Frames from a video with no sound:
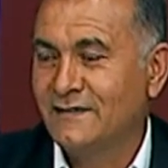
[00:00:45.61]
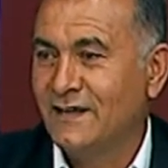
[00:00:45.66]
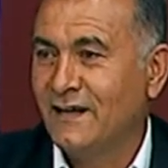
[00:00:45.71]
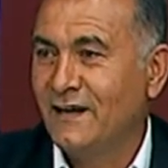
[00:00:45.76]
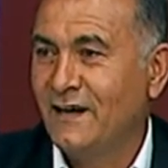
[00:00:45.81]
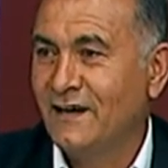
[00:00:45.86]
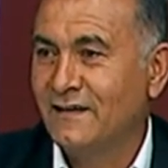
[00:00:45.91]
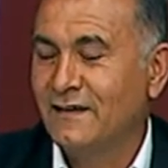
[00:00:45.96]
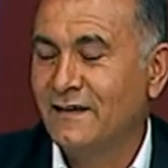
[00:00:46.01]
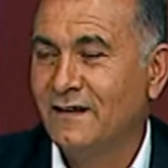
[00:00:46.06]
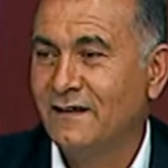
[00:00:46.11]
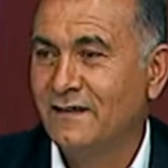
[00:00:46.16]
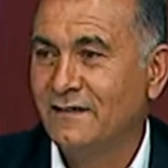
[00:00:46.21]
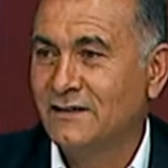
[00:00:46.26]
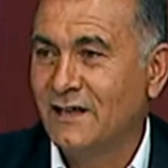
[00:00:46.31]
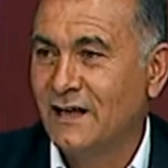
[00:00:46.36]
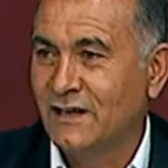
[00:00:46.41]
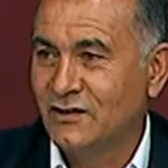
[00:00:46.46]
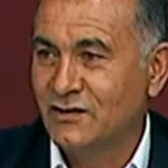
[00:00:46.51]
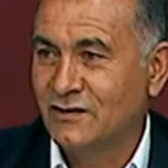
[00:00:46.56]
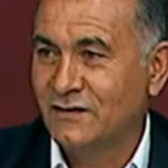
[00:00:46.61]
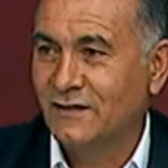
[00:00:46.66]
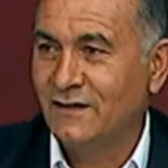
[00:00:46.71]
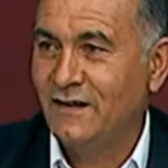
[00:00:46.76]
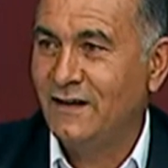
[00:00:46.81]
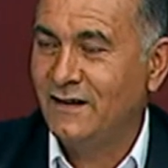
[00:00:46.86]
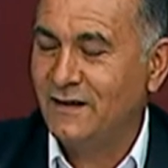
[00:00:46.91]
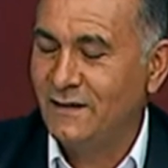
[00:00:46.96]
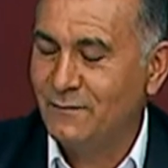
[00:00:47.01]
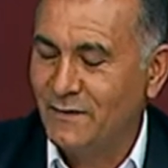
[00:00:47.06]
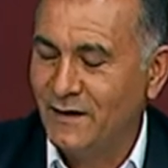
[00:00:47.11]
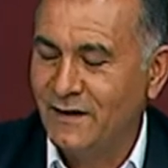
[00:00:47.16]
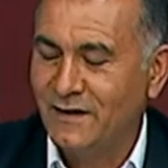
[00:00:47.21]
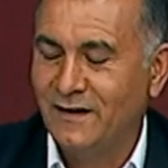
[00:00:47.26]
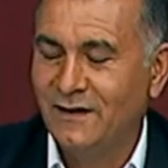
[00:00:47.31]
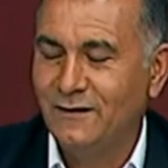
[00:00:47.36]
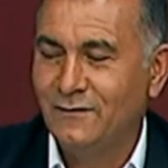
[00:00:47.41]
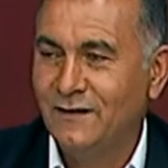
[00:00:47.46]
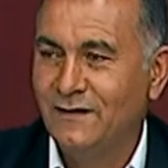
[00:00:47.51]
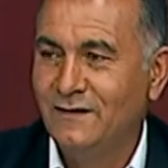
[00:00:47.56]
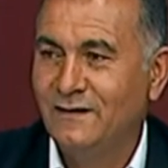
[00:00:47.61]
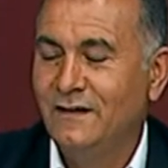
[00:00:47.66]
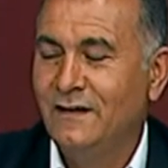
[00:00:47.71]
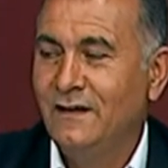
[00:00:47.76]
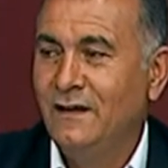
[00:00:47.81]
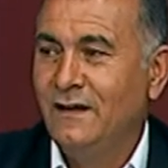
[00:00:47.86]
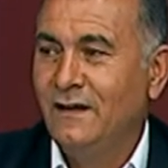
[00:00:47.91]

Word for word: sahada Ekim çalıştık. ayına Ekim denk ayı, geldi. Evet.